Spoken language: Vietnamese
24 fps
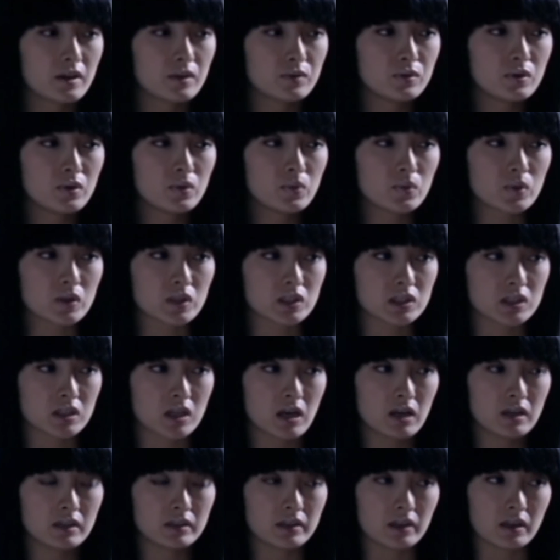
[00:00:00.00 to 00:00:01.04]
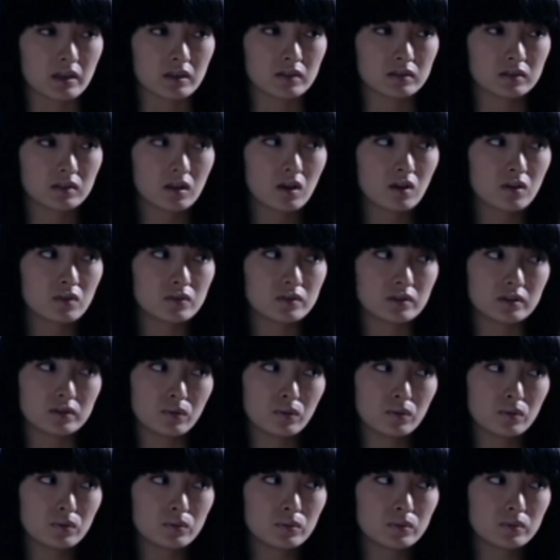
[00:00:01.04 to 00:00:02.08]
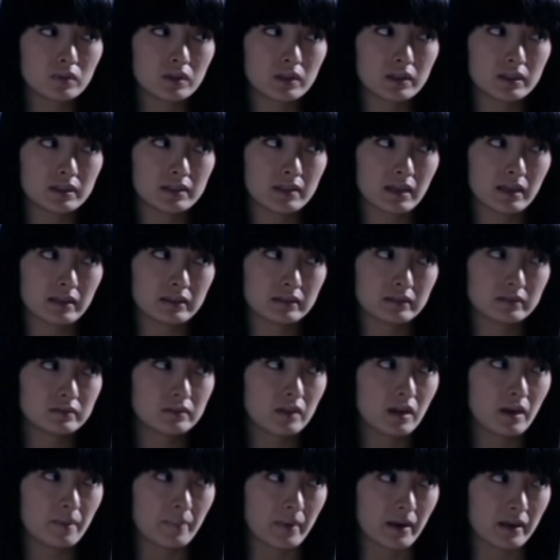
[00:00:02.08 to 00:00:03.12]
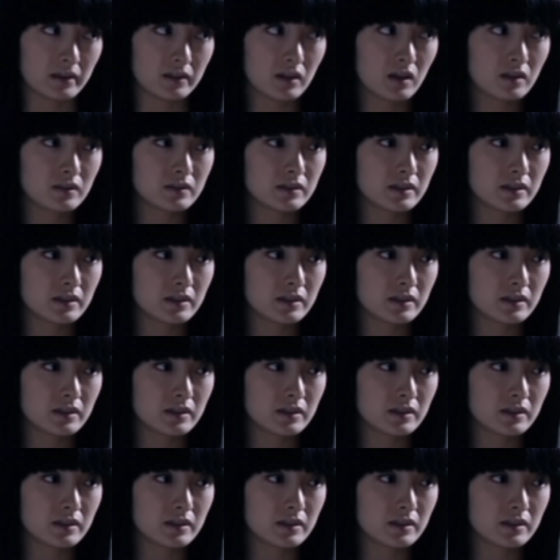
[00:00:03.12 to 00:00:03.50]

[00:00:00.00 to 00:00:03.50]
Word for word: anh ấy hẹn tôi mười hai giờ đến gặp nhau ở phố Di Đông.